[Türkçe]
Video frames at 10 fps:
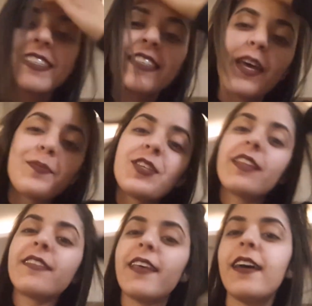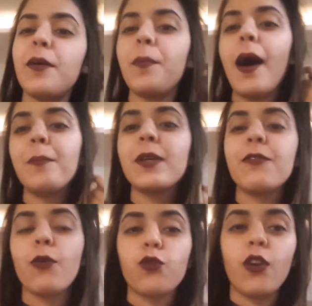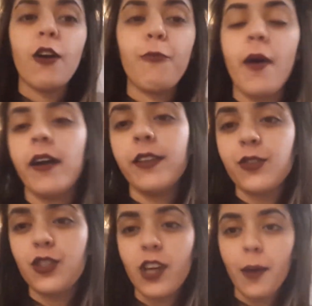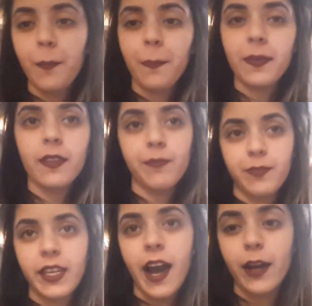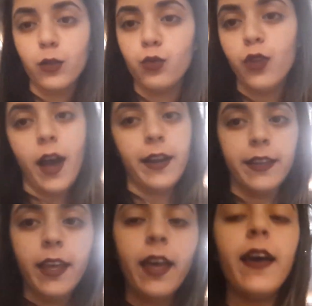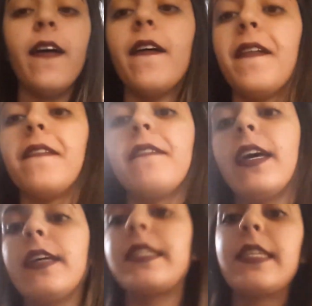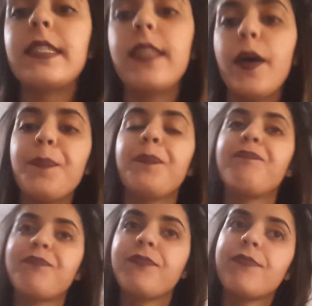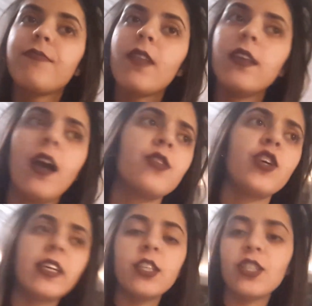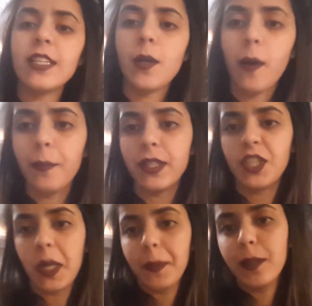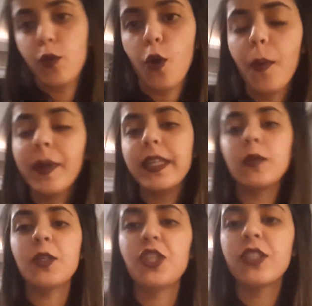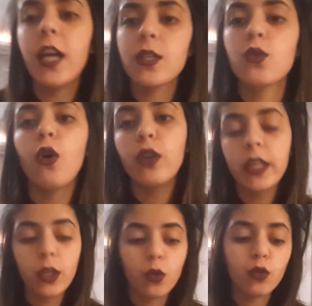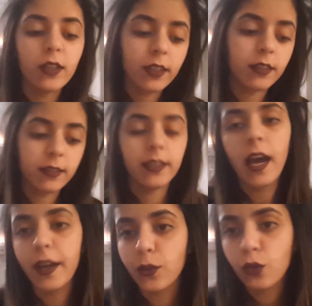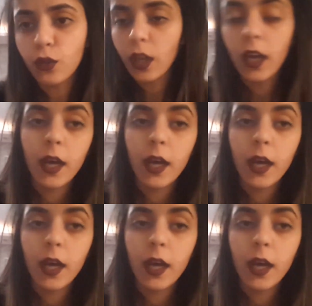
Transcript: Snapchat'te ben bir fotoğraf paylaşacağım diğer günlerde ve siz de yani çekiliş ne zaman bitecek bilmiyorum ama yılbaşından sonraki gün ya da diğer gün